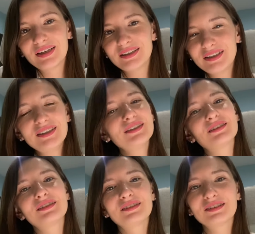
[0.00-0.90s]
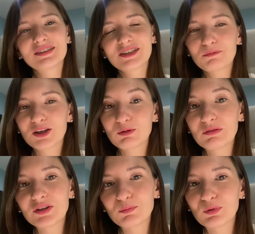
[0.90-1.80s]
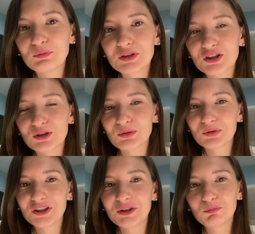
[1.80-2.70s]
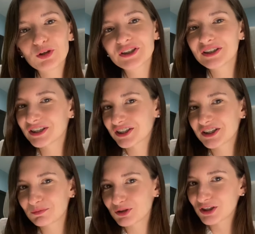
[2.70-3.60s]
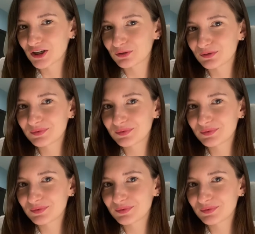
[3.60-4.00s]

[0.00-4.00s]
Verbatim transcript: и э, самое главное помнить, что не боги горшки обжигают.